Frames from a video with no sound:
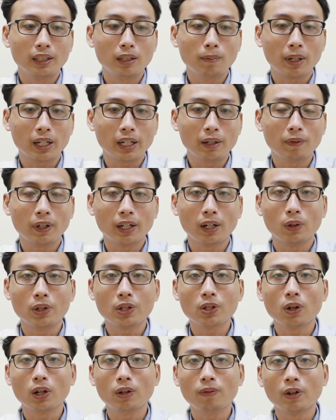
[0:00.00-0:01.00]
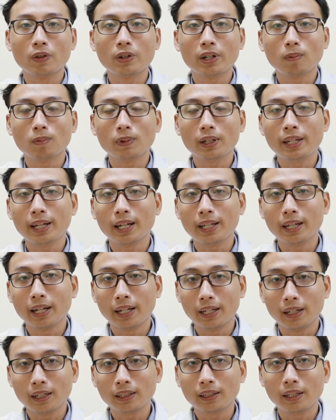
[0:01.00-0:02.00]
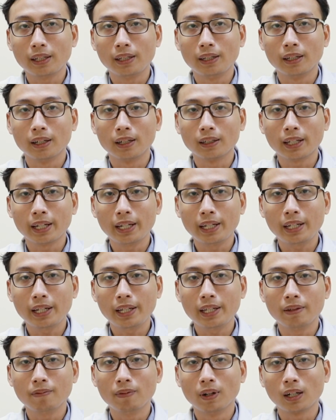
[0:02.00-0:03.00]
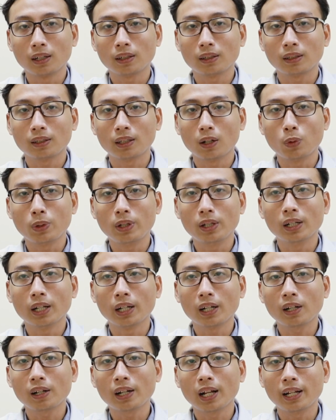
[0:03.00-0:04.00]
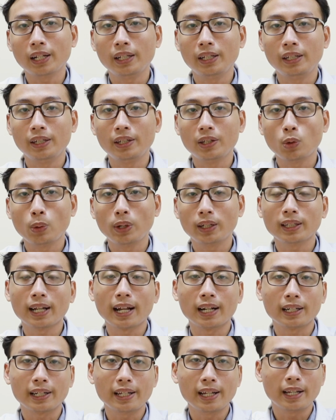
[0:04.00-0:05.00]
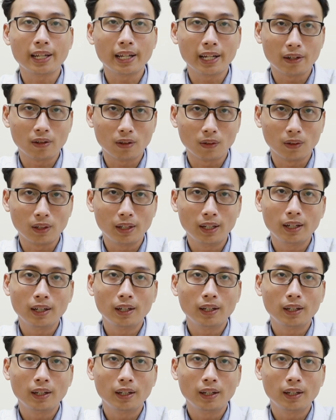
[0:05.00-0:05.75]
nhưng mà khi mà nội soi vào trong cái dạ dày á, thì à, thấy cái dị vật hầu như là nó đã đi xuyên thành cái dạ dày rồi